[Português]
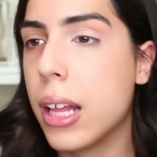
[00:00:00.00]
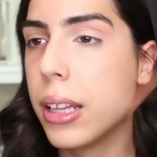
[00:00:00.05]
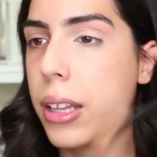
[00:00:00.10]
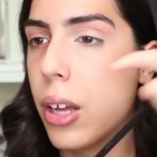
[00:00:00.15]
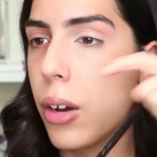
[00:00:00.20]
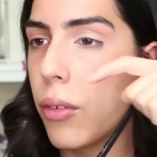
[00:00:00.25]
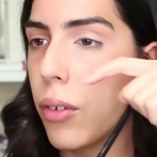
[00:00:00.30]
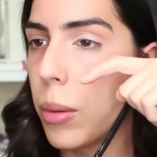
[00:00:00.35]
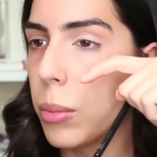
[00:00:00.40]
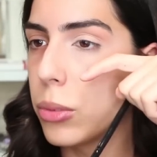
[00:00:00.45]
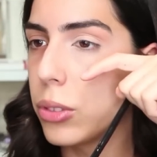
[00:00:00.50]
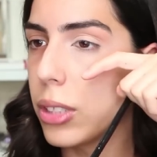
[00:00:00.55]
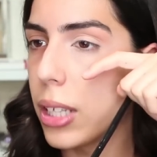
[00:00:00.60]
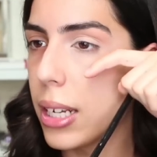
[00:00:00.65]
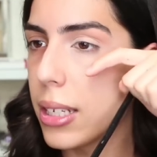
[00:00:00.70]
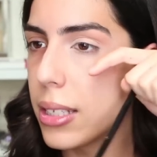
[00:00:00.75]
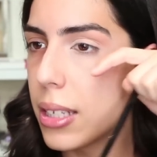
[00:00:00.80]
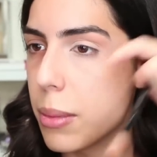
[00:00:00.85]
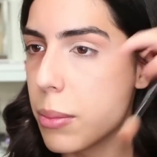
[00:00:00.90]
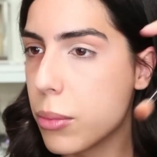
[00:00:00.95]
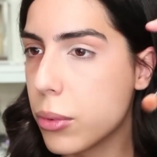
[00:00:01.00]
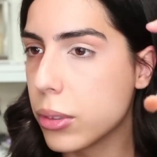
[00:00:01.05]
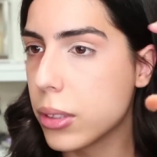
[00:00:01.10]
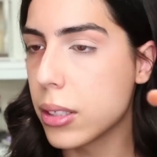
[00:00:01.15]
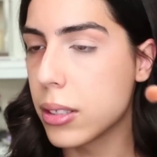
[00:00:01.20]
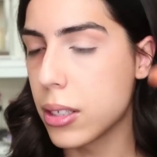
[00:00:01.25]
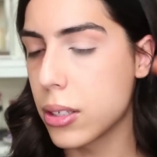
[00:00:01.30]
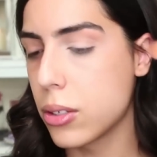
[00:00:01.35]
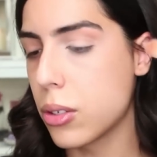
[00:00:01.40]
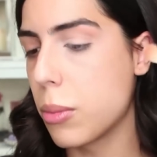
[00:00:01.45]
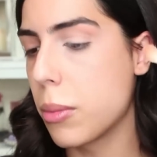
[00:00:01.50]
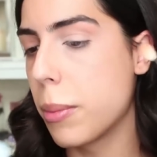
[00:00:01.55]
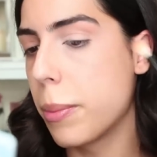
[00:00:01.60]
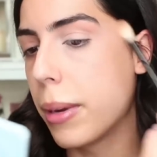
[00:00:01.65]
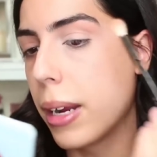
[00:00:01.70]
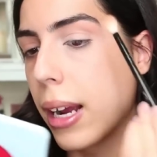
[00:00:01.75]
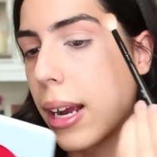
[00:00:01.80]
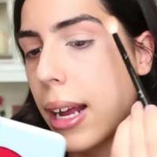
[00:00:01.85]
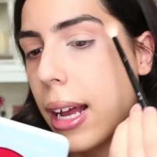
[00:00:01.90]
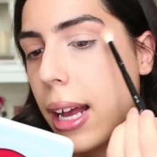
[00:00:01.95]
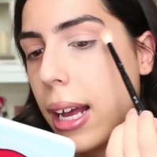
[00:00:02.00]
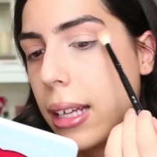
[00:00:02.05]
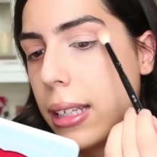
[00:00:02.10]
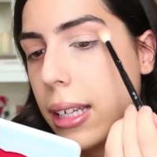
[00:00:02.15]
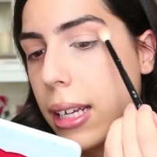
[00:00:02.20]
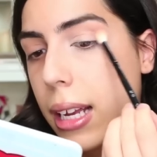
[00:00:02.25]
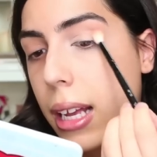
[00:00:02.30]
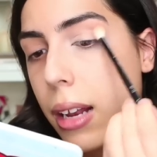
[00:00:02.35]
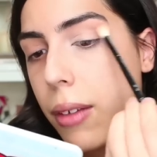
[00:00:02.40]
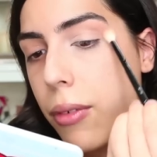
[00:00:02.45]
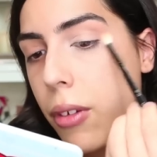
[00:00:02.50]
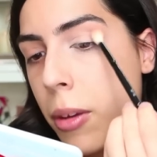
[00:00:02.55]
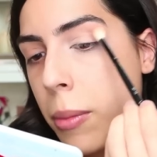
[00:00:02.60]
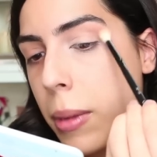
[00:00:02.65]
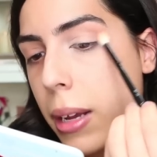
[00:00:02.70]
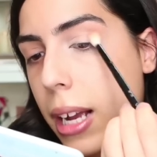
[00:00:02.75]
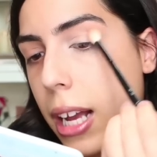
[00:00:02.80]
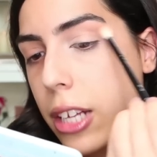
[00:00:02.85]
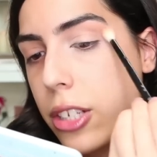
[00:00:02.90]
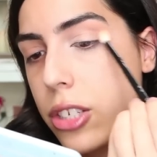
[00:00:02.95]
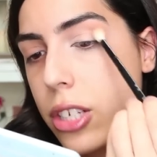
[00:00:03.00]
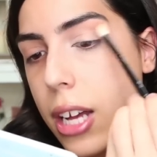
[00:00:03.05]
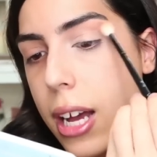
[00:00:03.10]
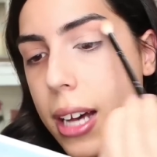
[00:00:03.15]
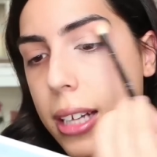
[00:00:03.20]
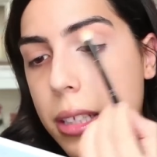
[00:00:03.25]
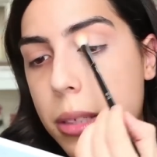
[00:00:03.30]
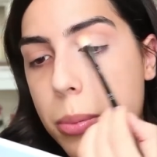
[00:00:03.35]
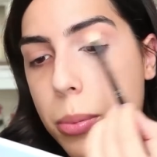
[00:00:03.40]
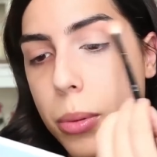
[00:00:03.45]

Não vamos trazer muito essa sombra pra cá daquela forma gateada,